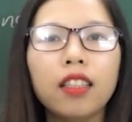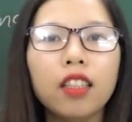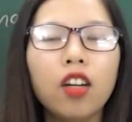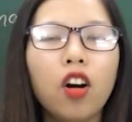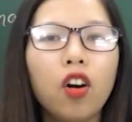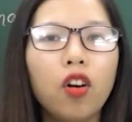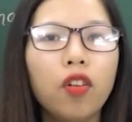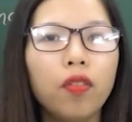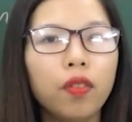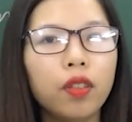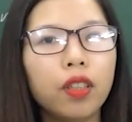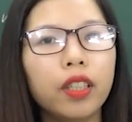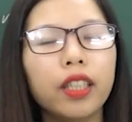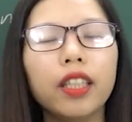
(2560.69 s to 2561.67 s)
hô
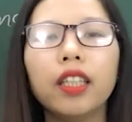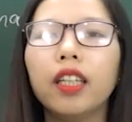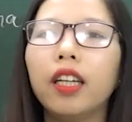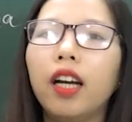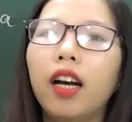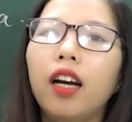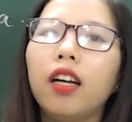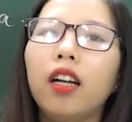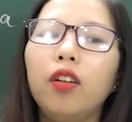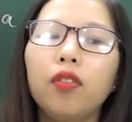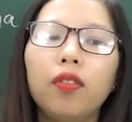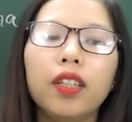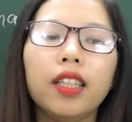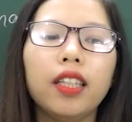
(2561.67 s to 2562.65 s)
với
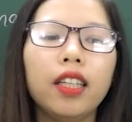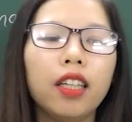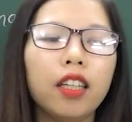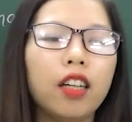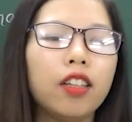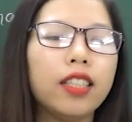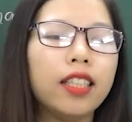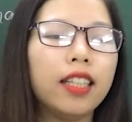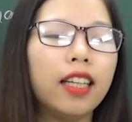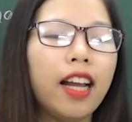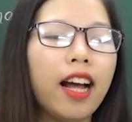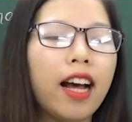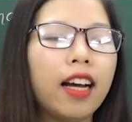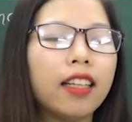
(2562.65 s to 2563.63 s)
Lục Vân Tiên đó chính
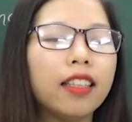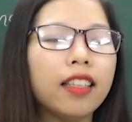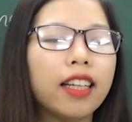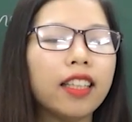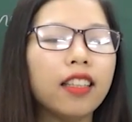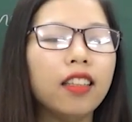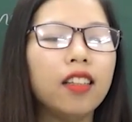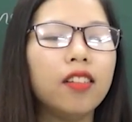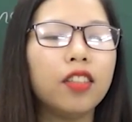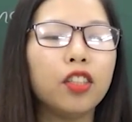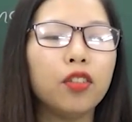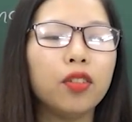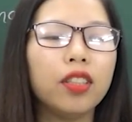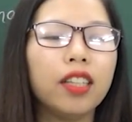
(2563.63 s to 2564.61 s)
là những cái từ
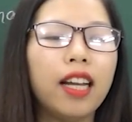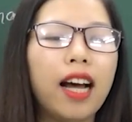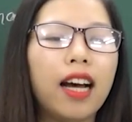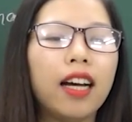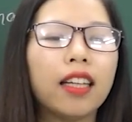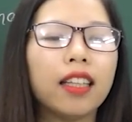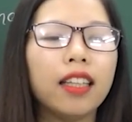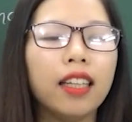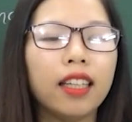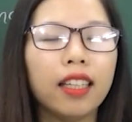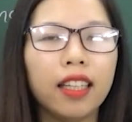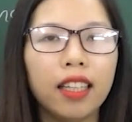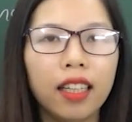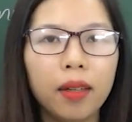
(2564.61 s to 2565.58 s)
ví dụ như là
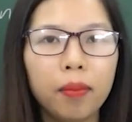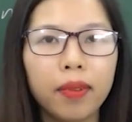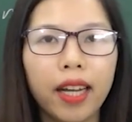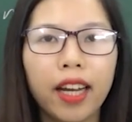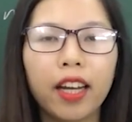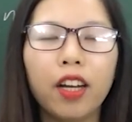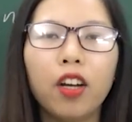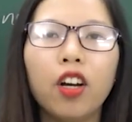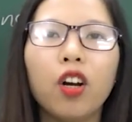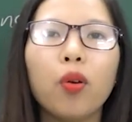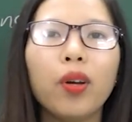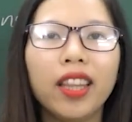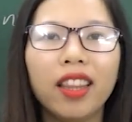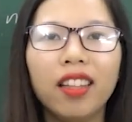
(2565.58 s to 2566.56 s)
tiện thiếp này,
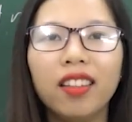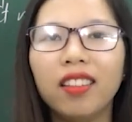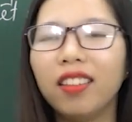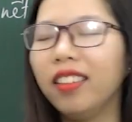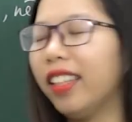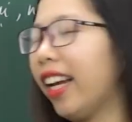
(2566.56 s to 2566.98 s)
quân tử